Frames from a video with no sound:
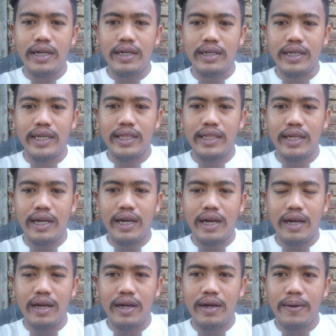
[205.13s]
dan
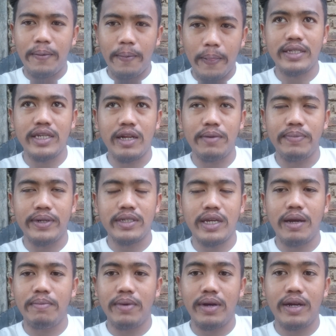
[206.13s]
kita belajar
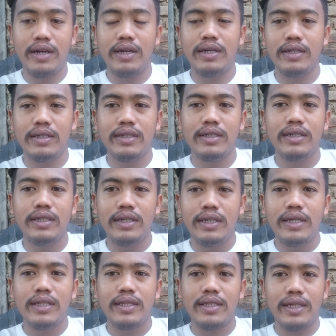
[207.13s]
bersama
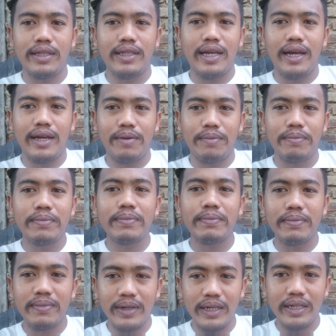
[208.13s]
tentang
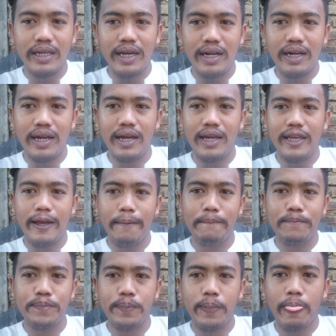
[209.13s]
melihara
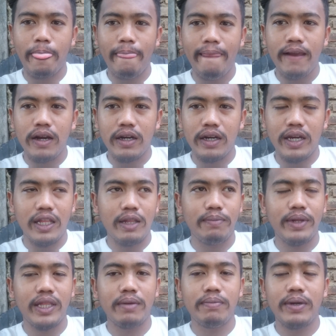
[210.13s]
ayam ya
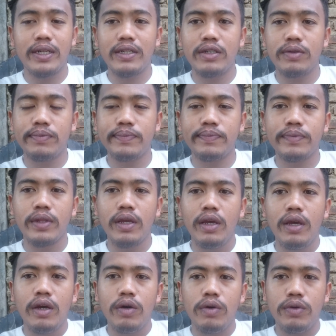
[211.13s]
teman-teman
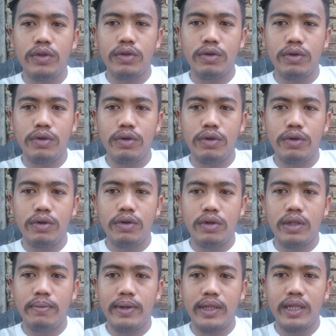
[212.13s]

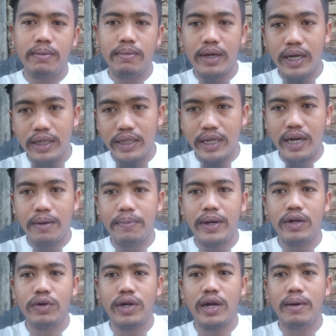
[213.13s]
untuk teman-teman yang
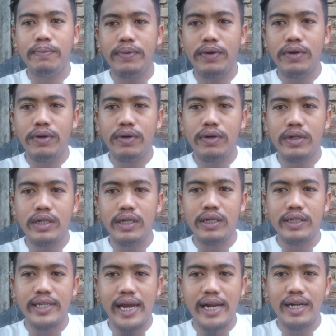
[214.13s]
baru gabung
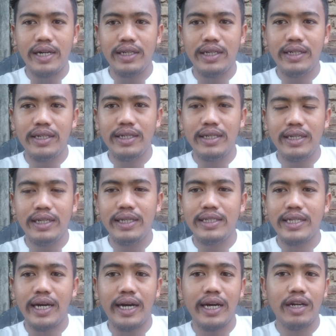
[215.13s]
di channel
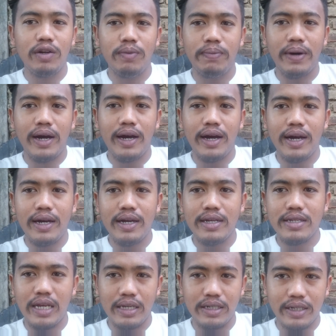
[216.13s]
ini jangan
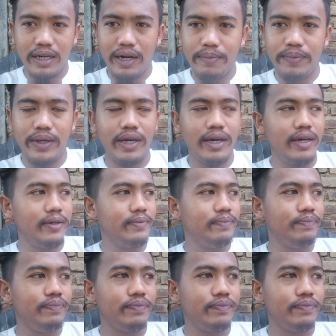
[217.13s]
lupa subscribe-nya